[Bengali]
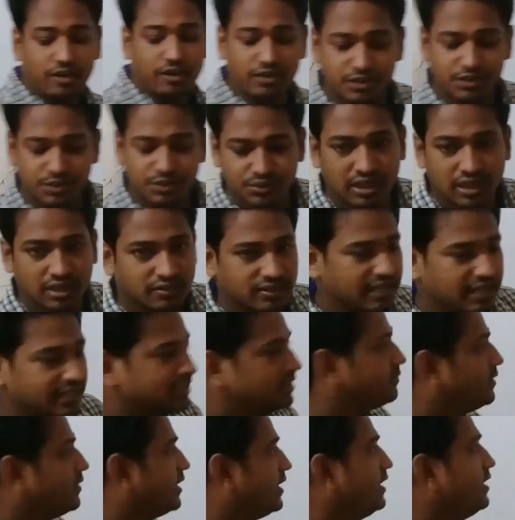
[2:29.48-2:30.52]
আরো কিছু উদাহরণ
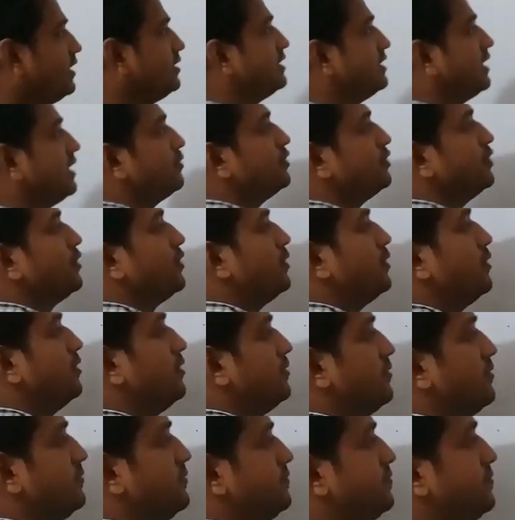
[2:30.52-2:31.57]
থাকতে পারে যেমন ধরুন
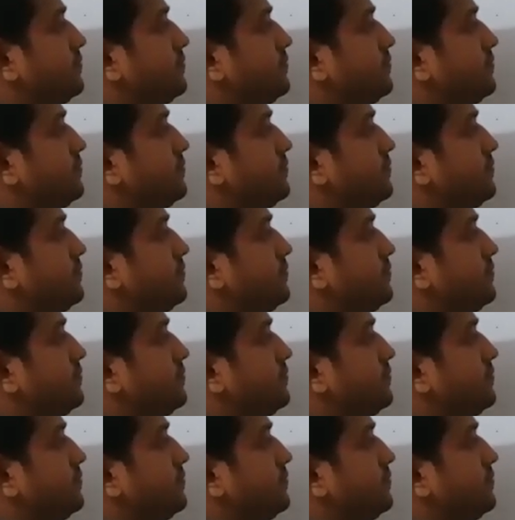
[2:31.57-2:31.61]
